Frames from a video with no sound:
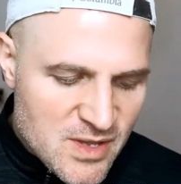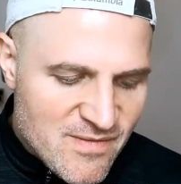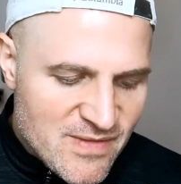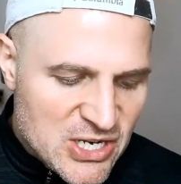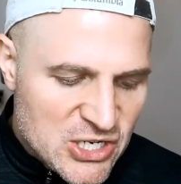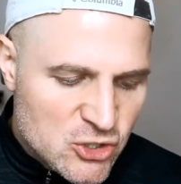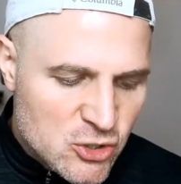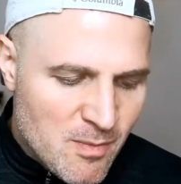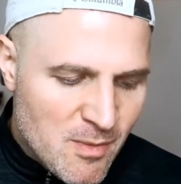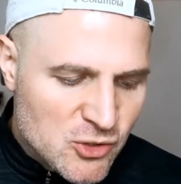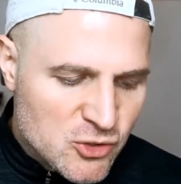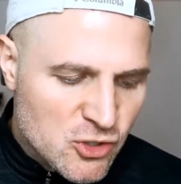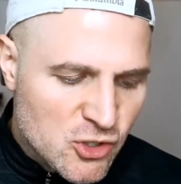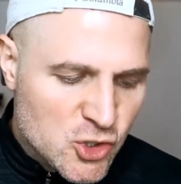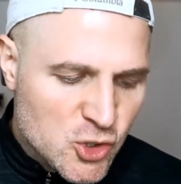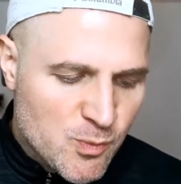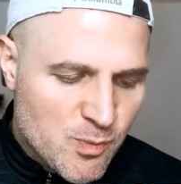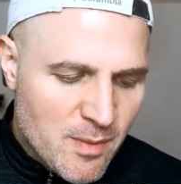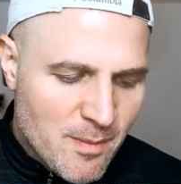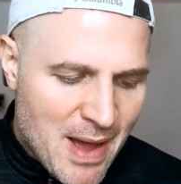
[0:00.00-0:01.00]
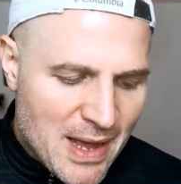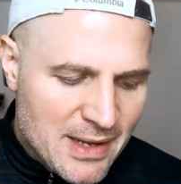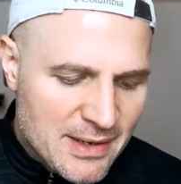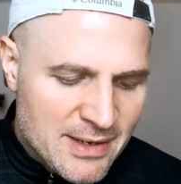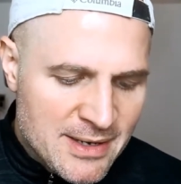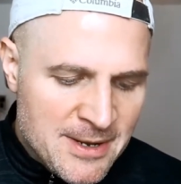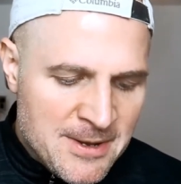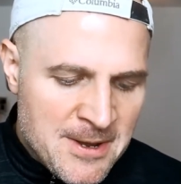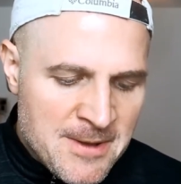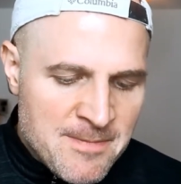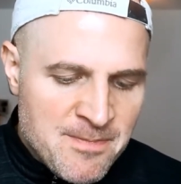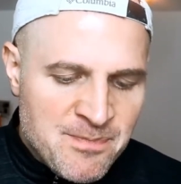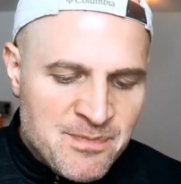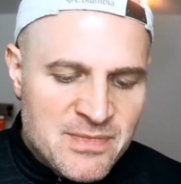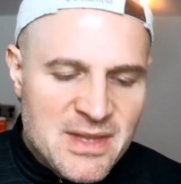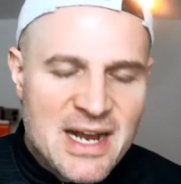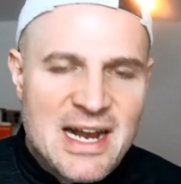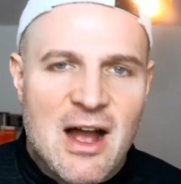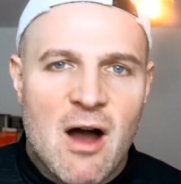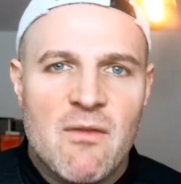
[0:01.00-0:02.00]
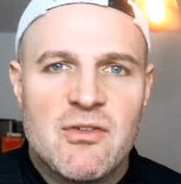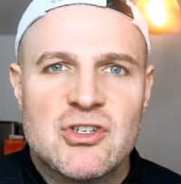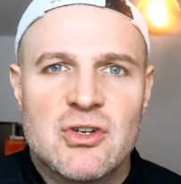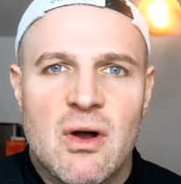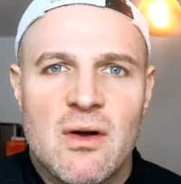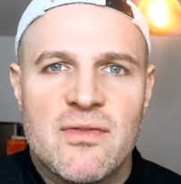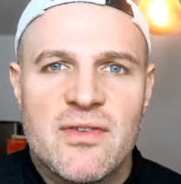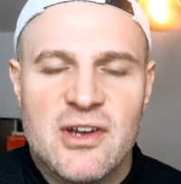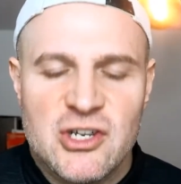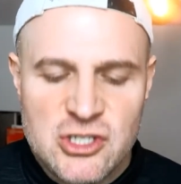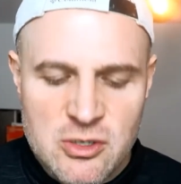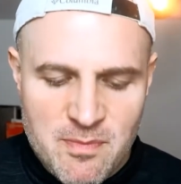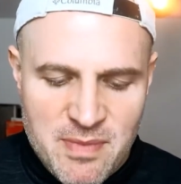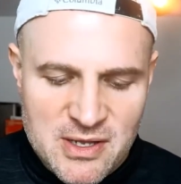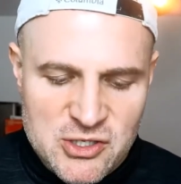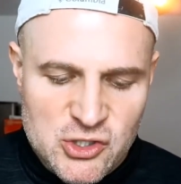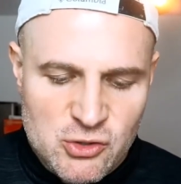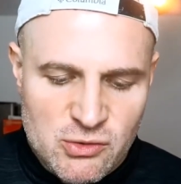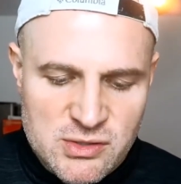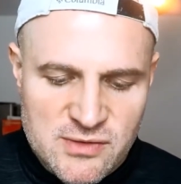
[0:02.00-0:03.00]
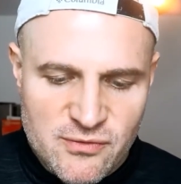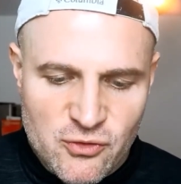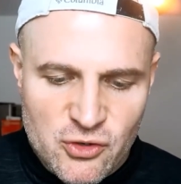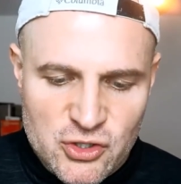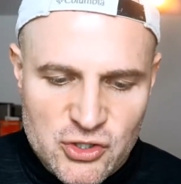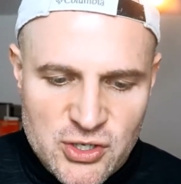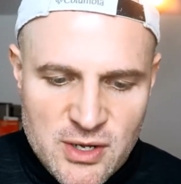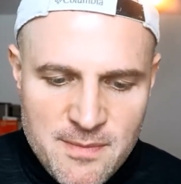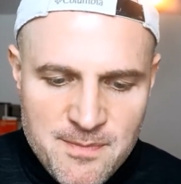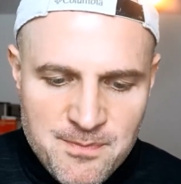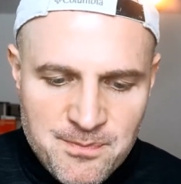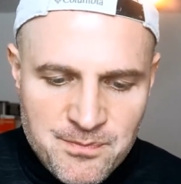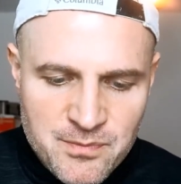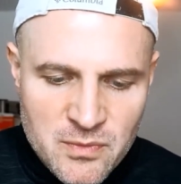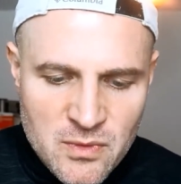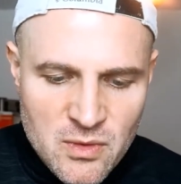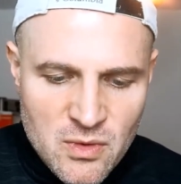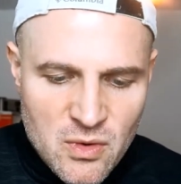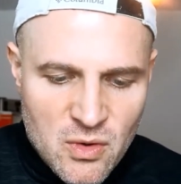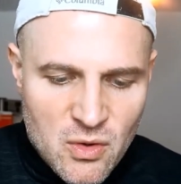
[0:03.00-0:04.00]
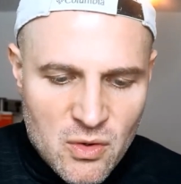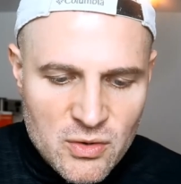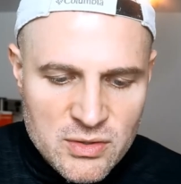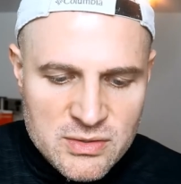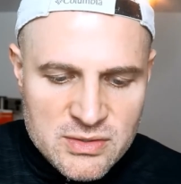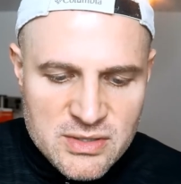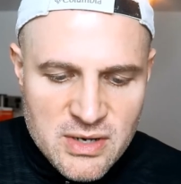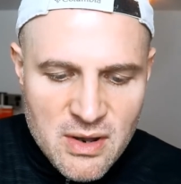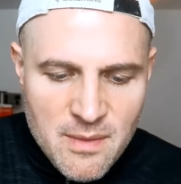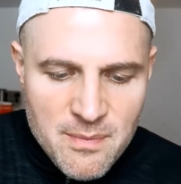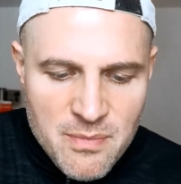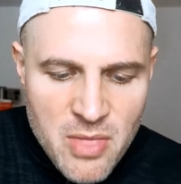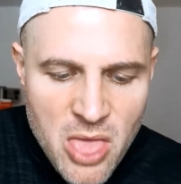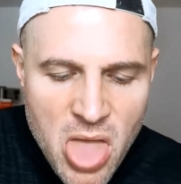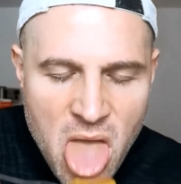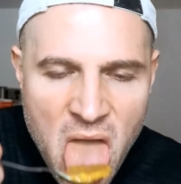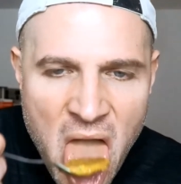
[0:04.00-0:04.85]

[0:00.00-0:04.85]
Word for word: wenn ich schon mal so eine Suppe mache, dann kaufe ich auch frische Passionsfrüchte. Und ähm,